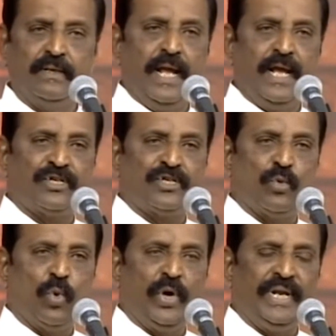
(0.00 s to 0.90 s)

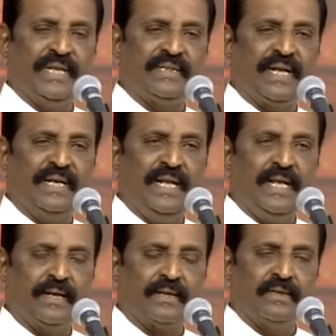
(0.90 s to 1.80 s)
நேற்று ஓடிய
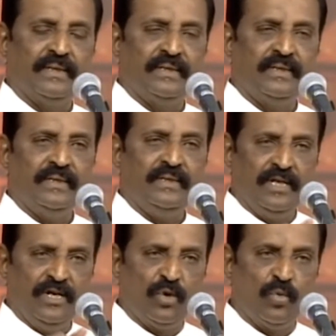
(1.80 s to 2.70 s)
தண்ணீர்
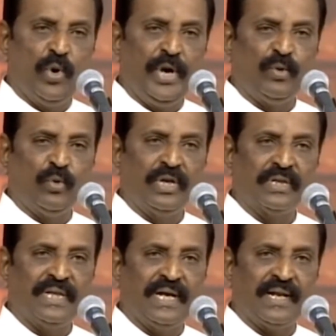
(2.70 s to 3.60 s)
இன்று
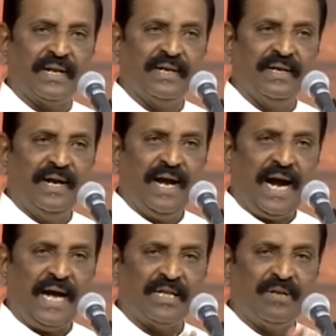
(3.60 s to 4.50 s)
ஓடிக்கொண்டிருந்தால்
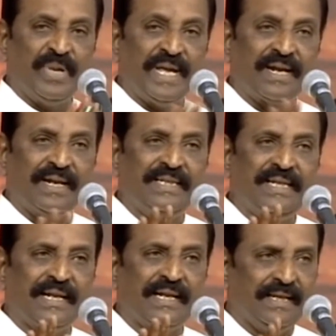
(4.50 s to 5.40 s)
அதன் பெயர்
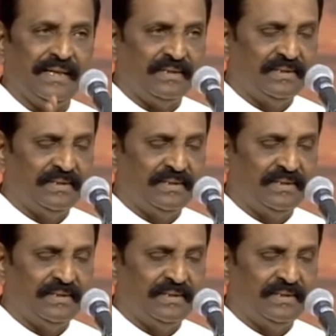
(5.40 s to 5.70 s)
நதியல்ல